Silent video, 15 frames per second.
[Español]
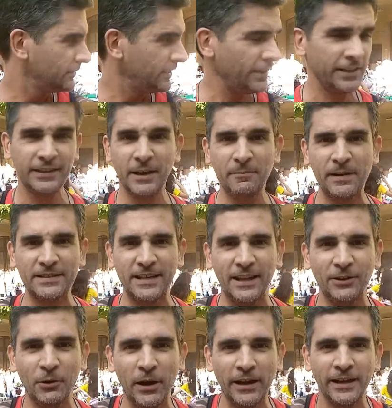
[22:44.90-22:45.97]
¿qué le está
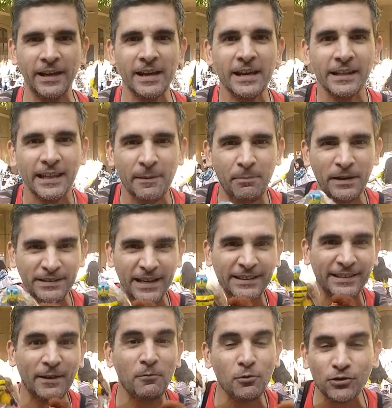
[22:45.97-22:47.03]
pasando ahí? Después
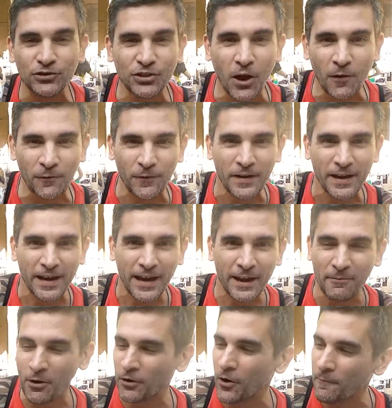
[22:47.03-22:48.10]
este busot
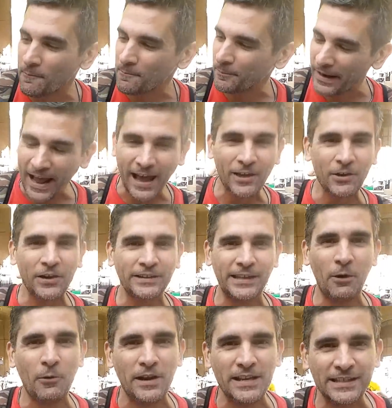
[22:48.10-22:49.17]
hemos comprado, que está
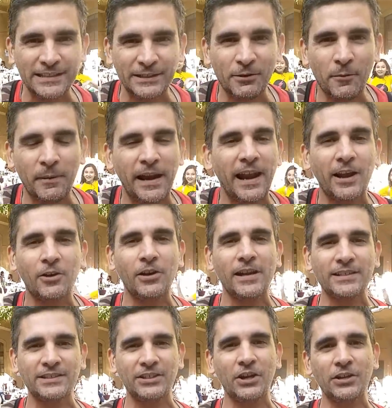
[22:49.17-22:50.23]
buenísimo para la
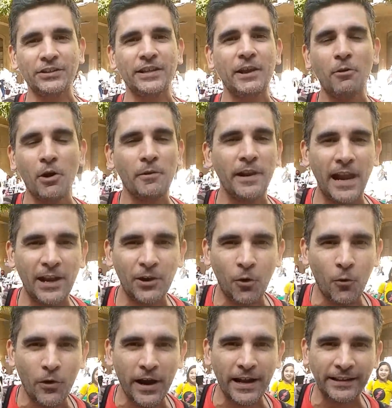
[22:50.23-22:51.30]
colección, de Volver al
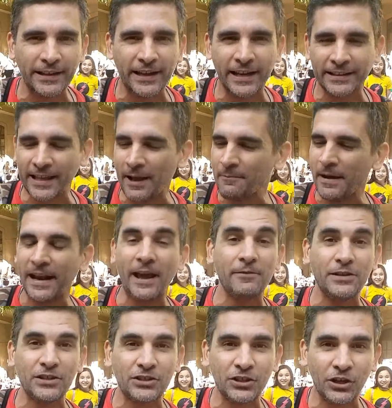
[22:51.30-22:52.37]
juguete, que está
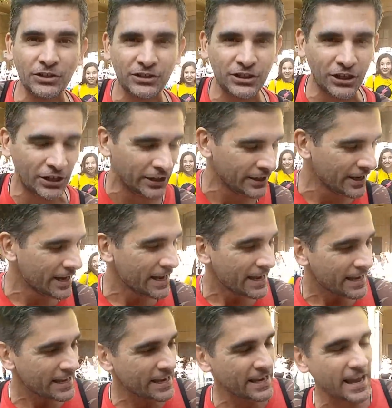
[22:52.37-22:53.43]
maravilloso
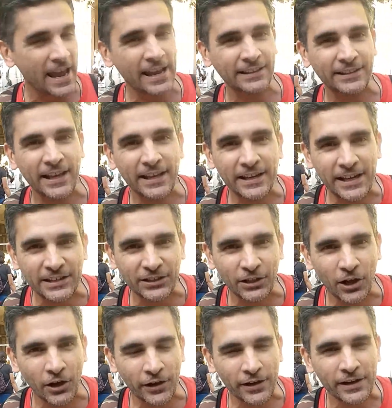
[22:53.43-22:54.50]
y este gris
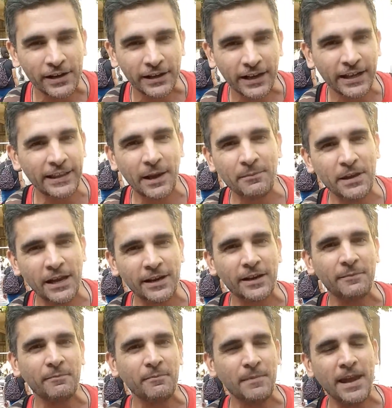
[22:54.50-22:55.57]
lord que también
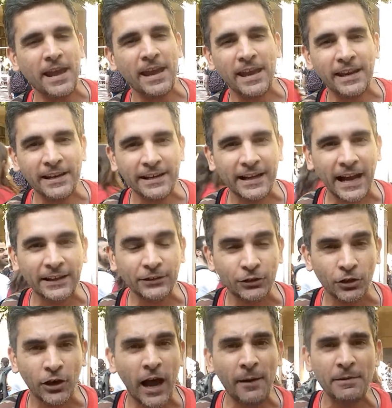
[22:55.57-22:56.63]
me
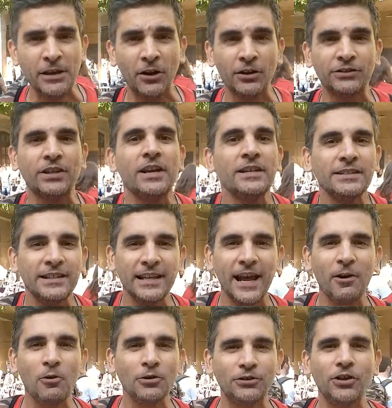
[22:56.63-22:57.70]
encantó. Amigos, si les
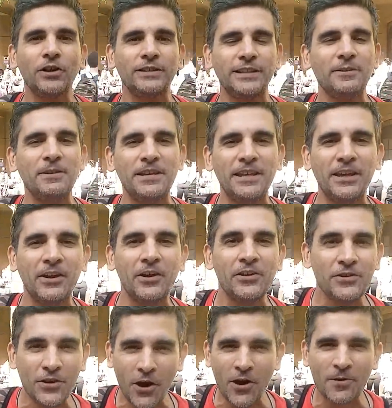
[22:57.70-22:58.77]
gustó este video,
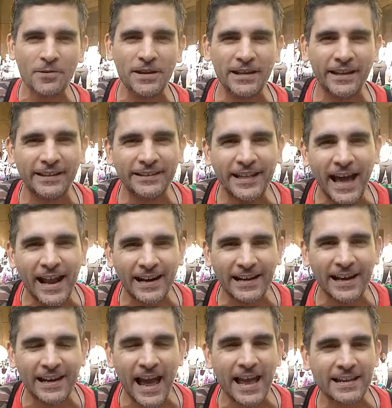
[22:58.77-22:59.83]
no olviden
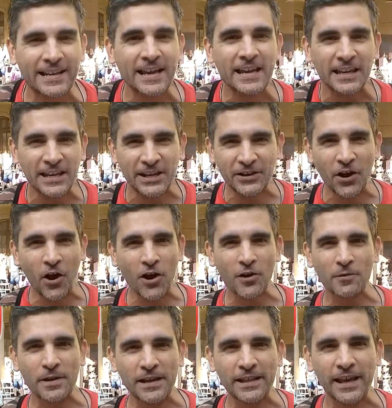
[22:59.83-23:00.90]
darle like y no
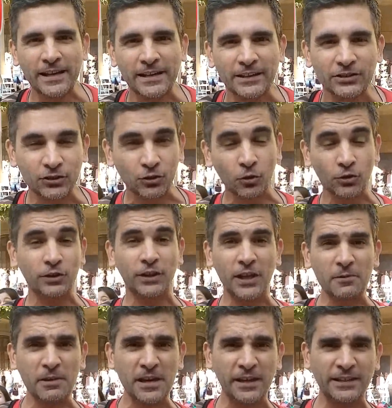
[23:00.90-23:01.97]
olviden
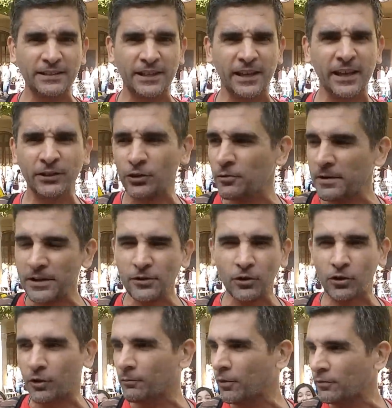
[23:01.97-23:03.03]
suscribirse. Estoy viendo
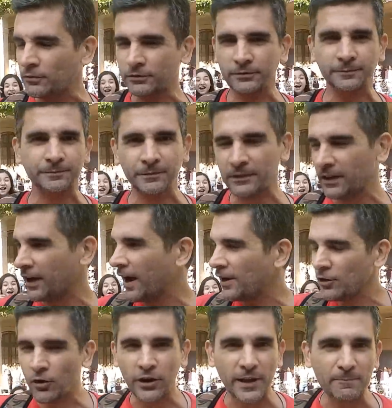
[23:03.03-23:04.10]
como un
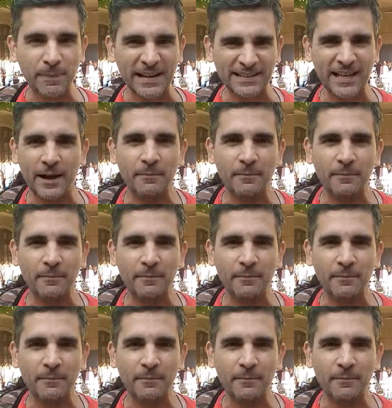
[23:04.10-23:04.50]
algo que pasa